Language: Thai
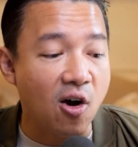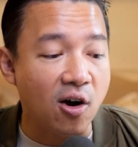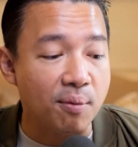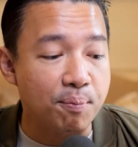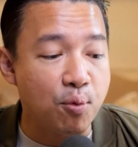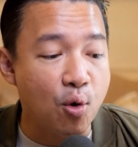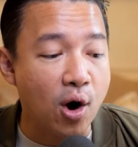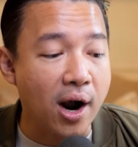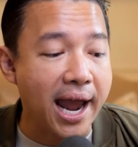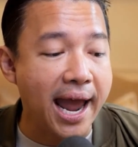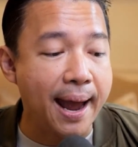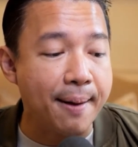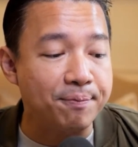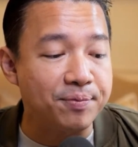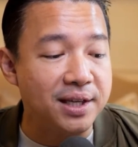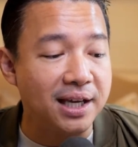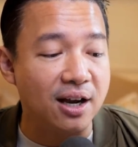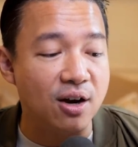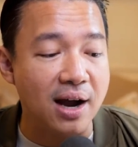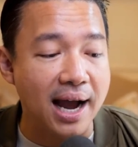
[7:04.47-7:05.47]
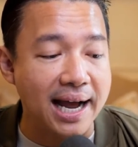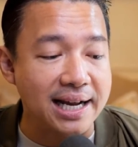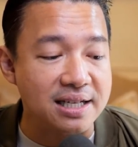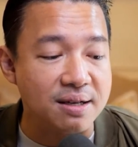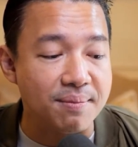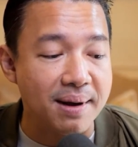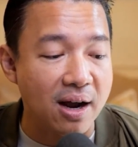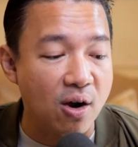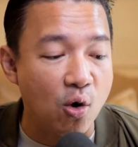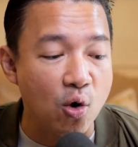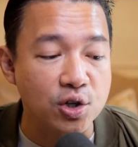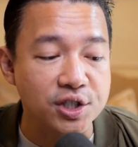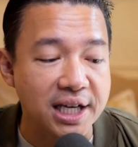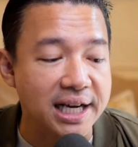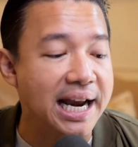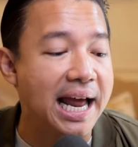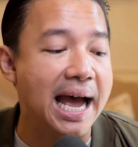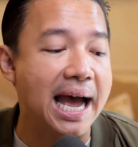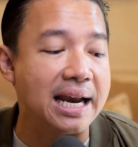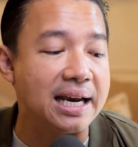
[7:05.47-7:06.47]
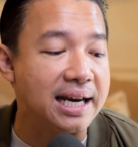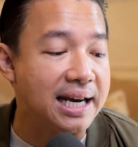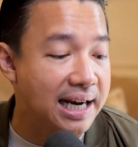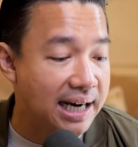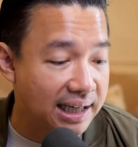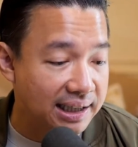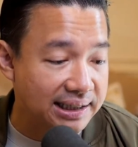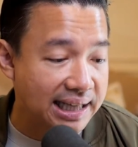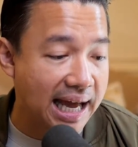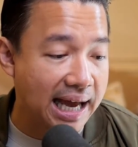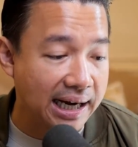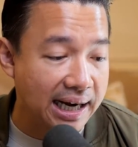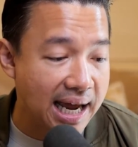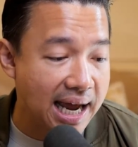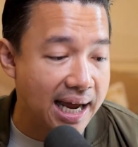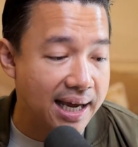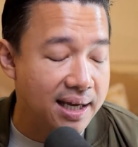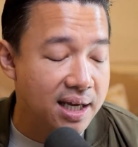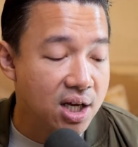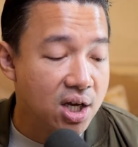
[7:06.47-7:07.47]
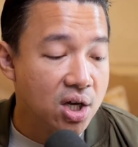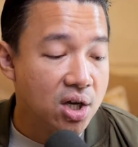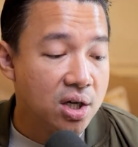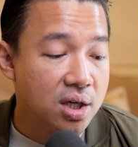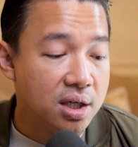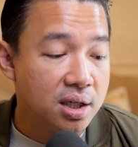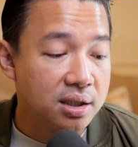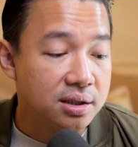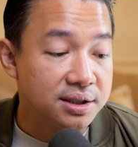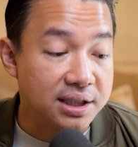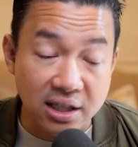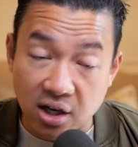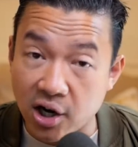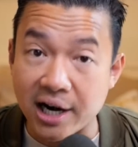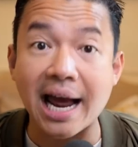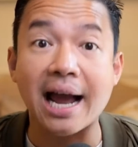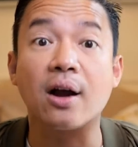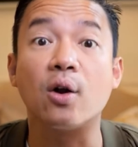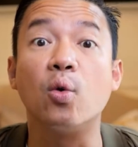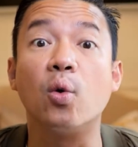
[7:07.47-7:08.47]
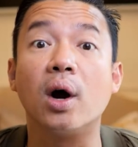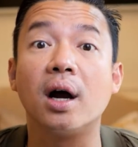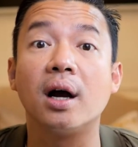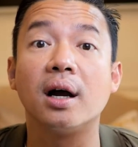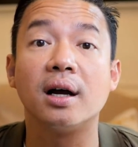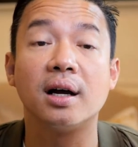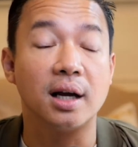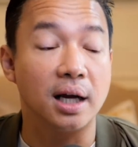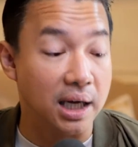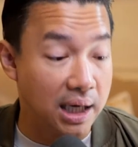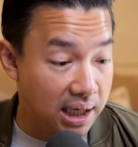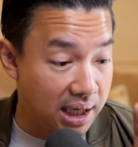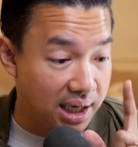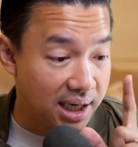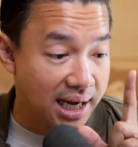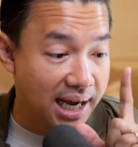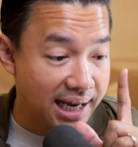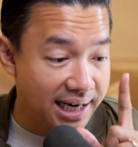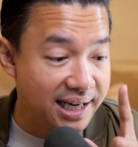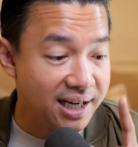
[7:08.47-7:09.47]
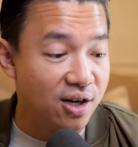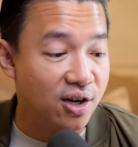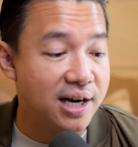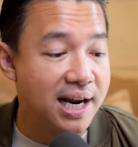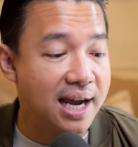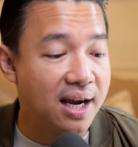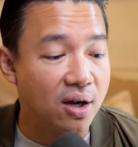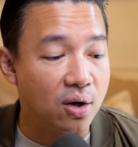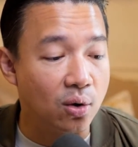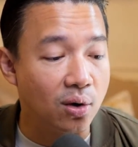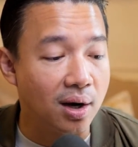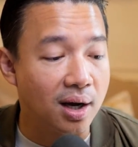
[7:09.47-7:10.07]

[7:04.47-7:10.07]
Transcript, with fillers: พวกแอปที่เขาอาจจะมาโฆษณาหรือเรื่องต่างๆได้ซึ่งก็น่ากลัวอันนี้ก็น่ากลัว